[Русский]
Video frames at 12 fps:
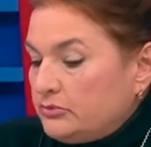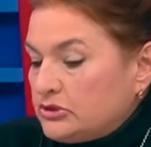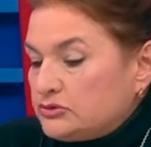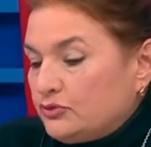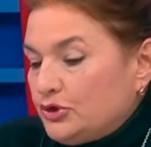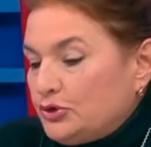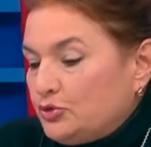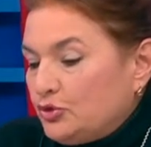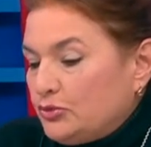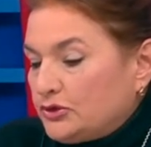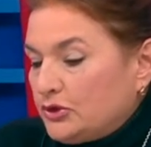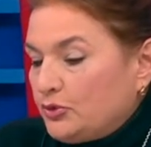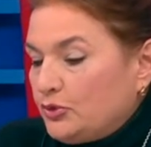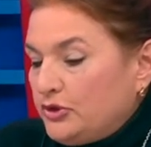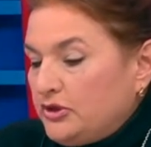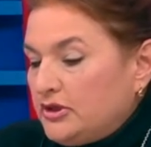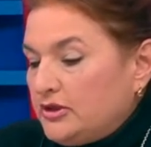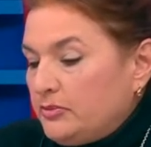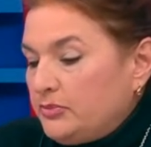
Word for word: Им присвоен номер такой некий